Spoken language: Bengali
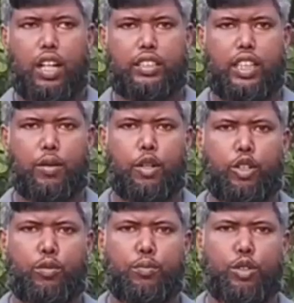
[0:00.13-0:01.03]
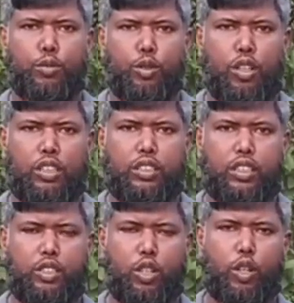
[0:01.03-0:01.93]
আসসালামু আলাইকুম প্রিয় ভিউয়ার্স
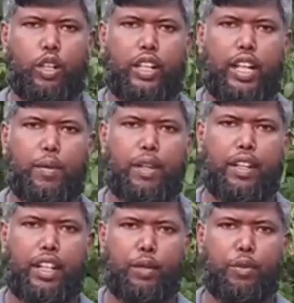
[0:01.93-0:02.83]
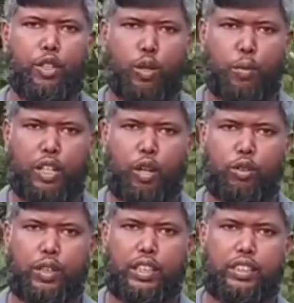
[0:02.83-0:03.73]
সকলকে আমার কেটে বিজয় লপটা
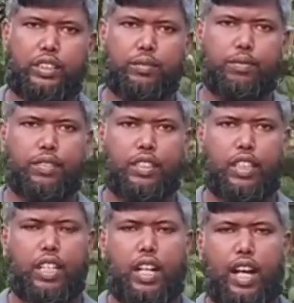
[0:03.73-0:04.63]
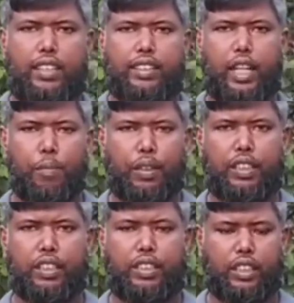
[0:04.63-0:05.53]
স্বাগত জানাচ্ছি আজকে
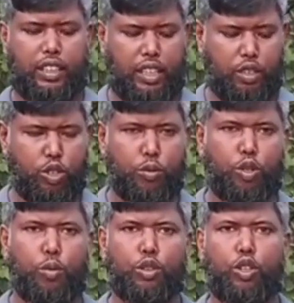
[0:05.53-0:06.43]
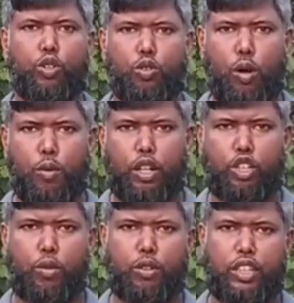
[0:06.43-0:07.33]
আপনাদের সাথে খুব কবুতরের খুব কমন
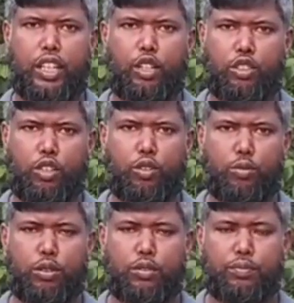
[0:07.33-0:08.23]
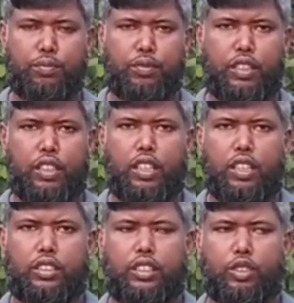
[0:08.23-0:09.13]
একটা সমস্যা নিয়ে আলোচনা করব
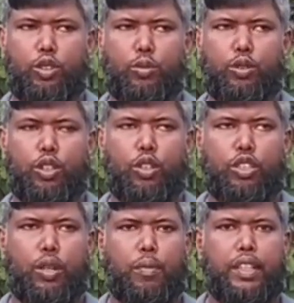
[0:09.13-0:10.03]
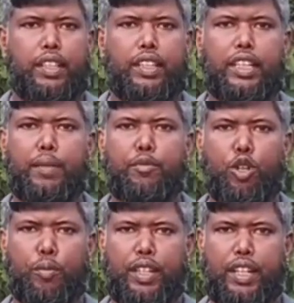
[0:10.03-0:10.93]
যে কবুতরে অনেক সময় আমরা দেখি যে ডিম
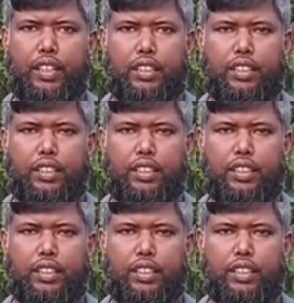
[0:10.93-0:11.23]
জমে না